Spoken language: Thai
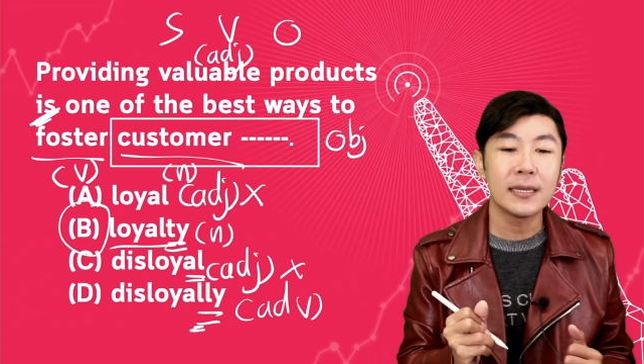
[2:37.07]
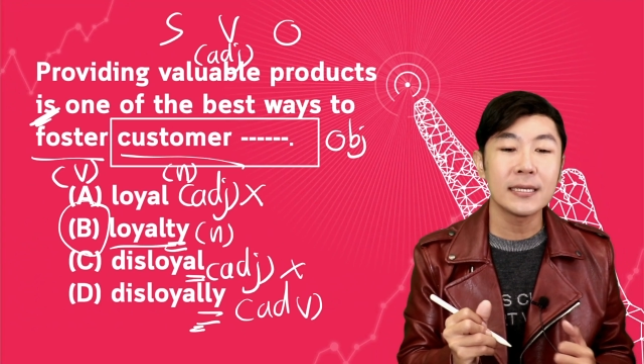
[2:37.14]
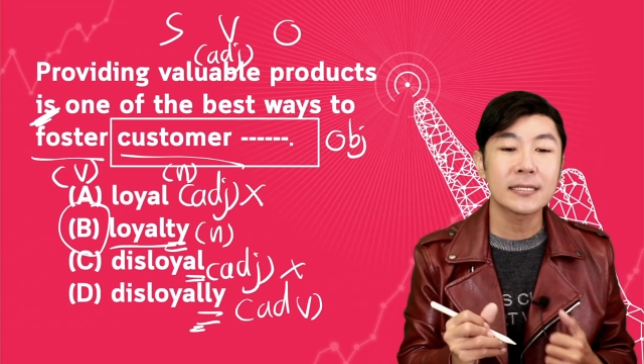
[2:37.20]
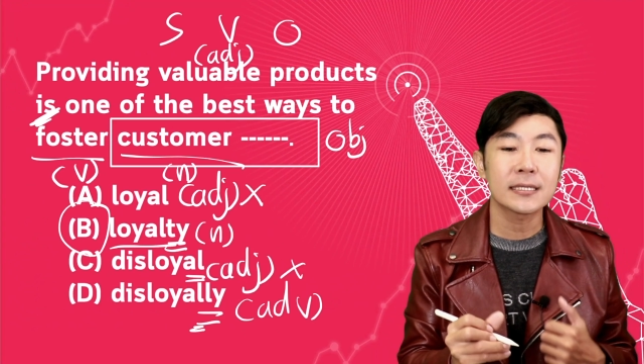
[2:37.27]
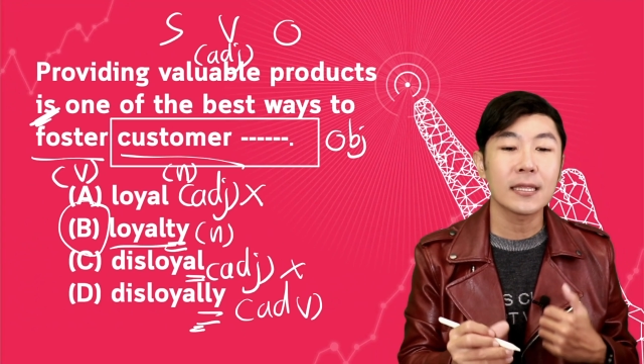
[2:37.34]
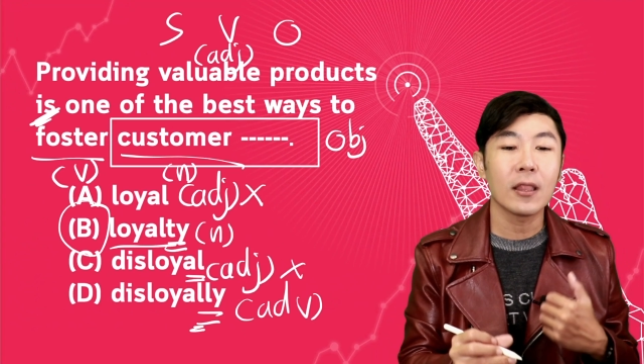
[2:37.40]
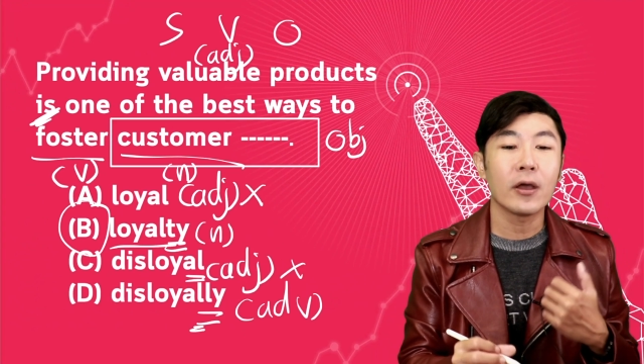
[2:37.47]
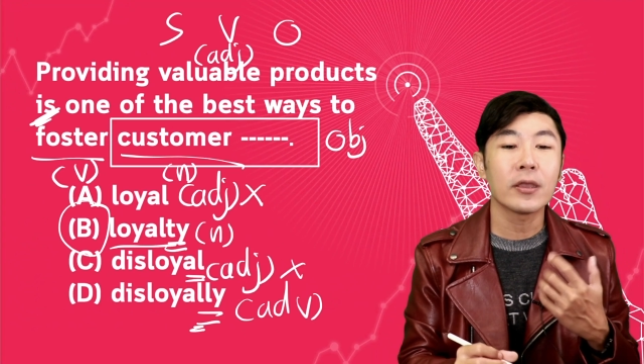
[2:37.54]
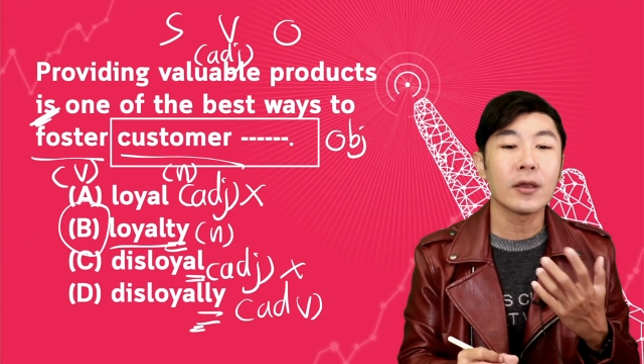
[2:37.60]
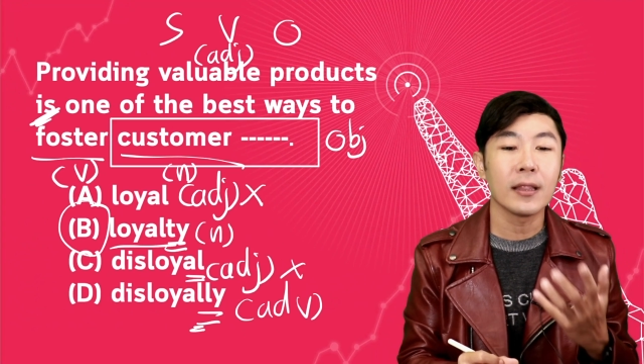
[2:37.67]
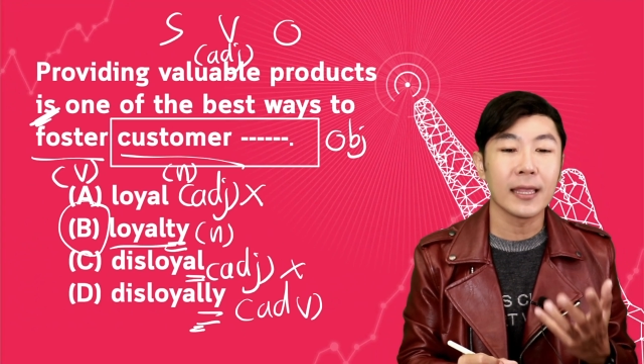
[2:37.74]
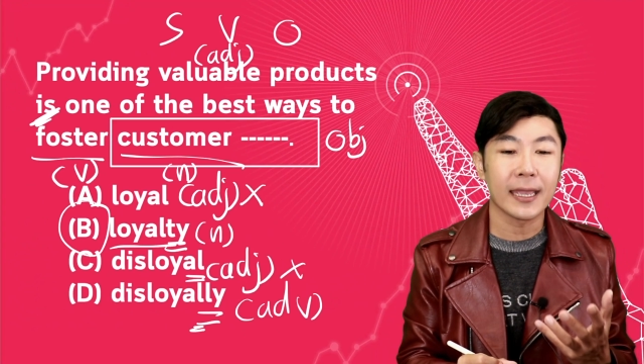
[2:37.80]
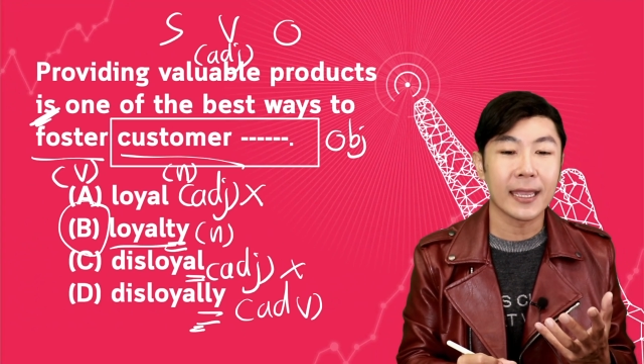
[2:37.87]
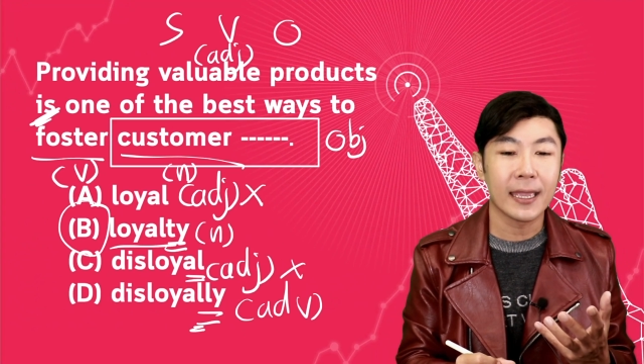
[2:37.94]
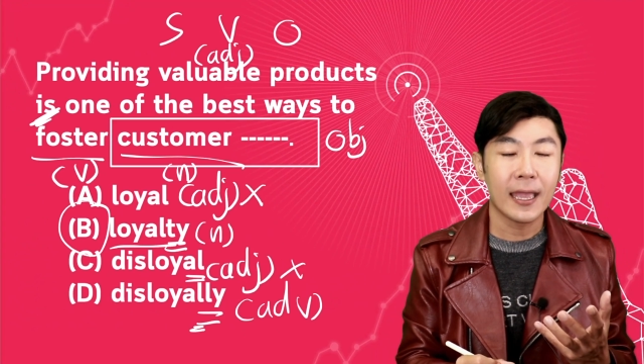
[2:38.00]

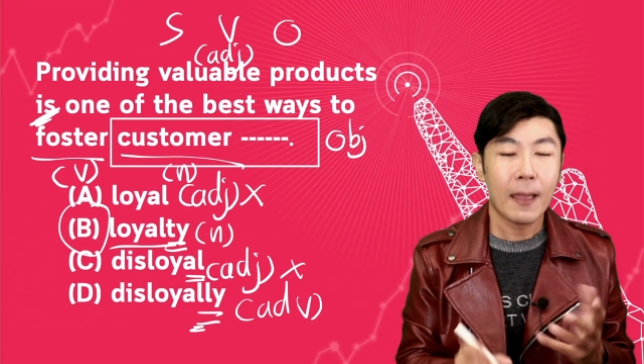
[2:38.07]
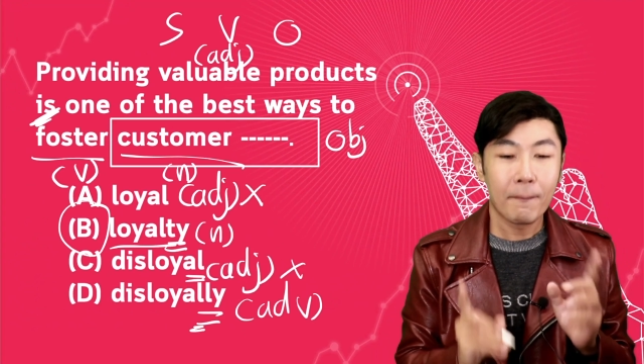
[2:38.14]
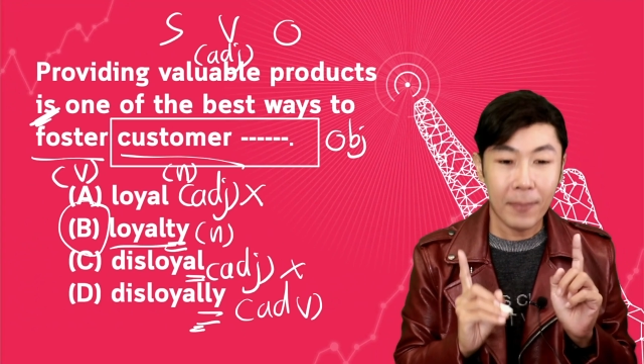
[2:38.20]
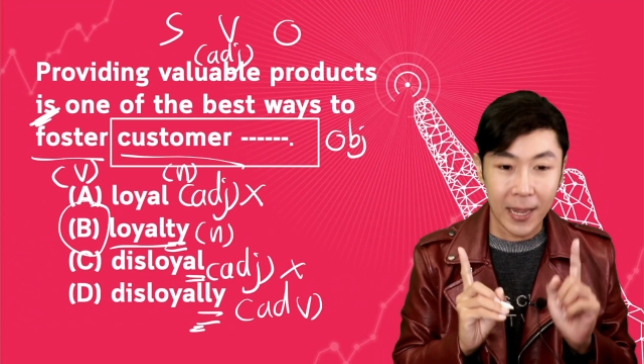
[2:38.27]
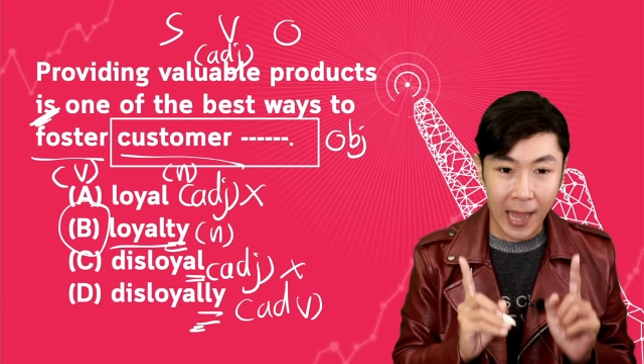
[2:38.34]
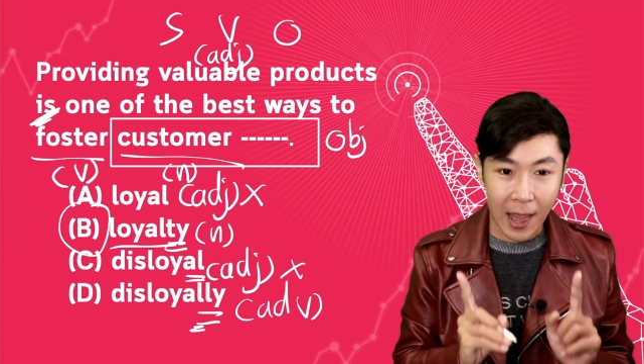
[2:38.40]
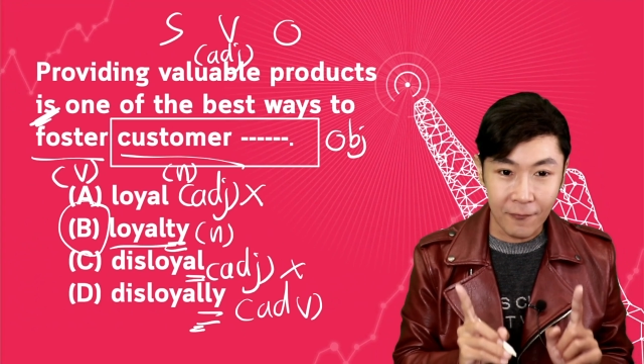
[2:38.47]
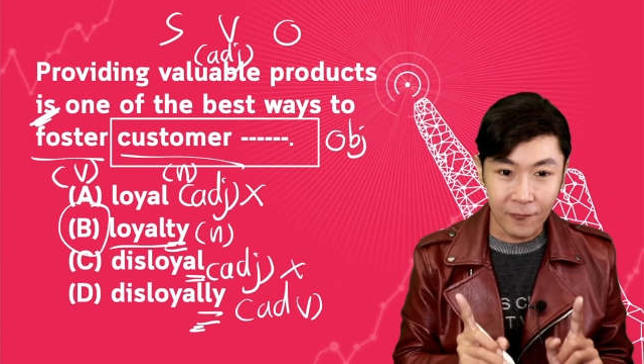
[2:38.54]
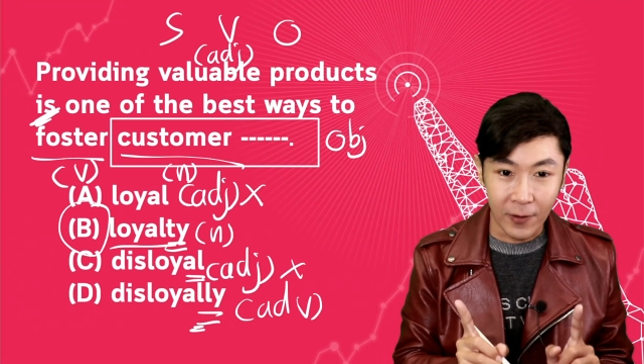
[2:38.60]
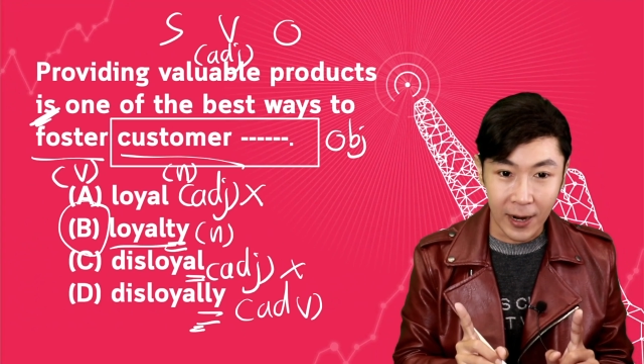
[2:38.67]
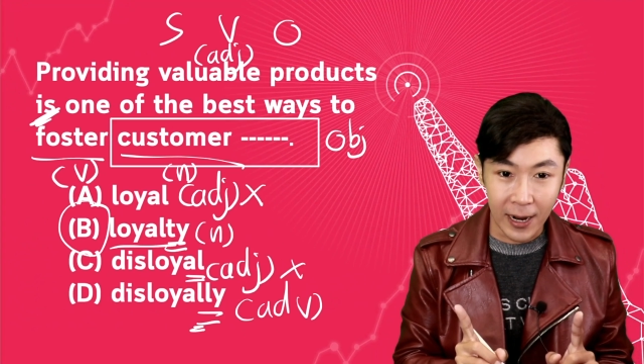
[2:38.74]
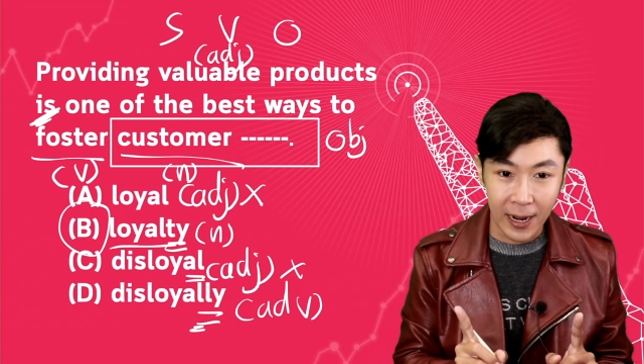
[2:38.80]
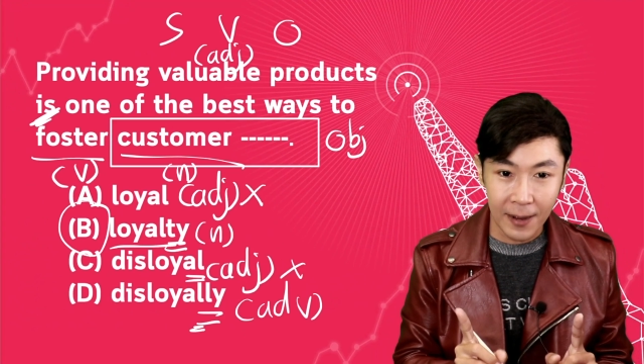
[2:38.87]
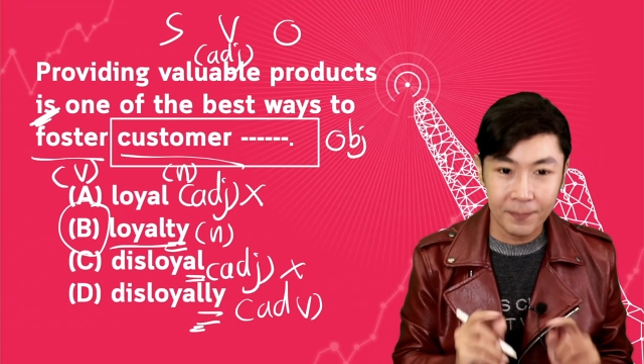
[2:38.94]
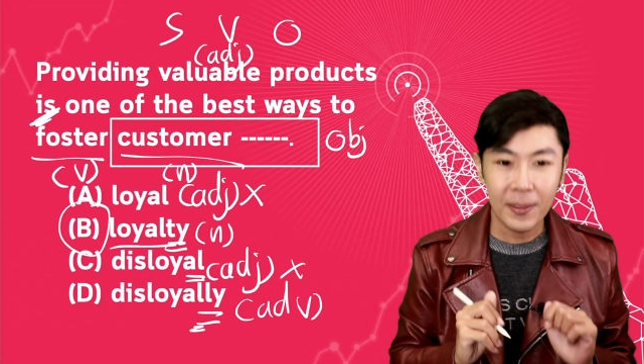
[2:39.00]
disloyally เป็น
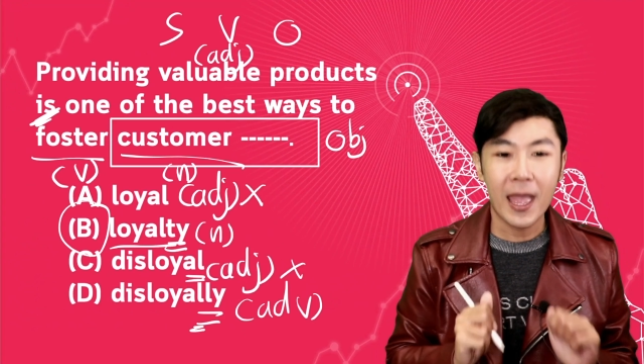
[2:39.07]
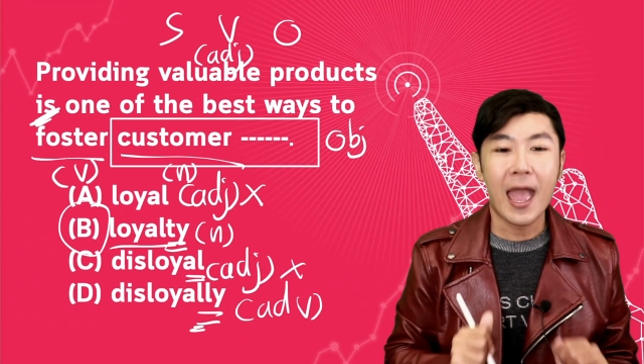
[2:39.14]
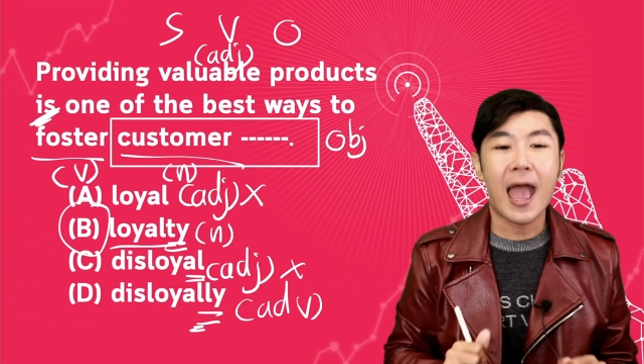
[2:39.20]
adverb